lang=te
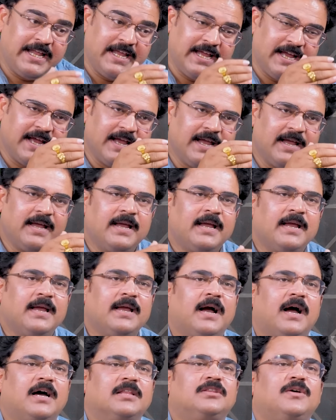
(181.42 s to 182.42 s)
ఎన్డీఏ
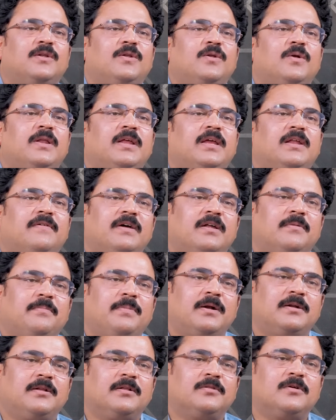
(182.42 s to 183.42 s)
ఆధ్వర్యంలోని ఇరవై ఆరు
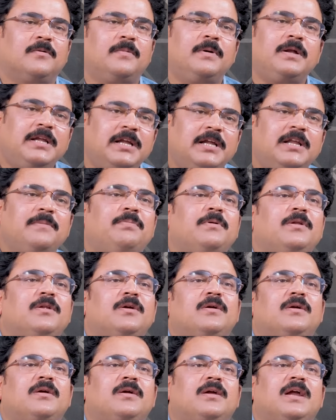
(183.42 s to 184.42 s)
పార్టీలతో పాటు టీడీపీ
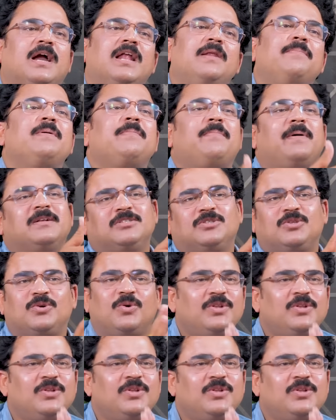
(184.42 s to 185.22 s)
కలిపే బాధ్యత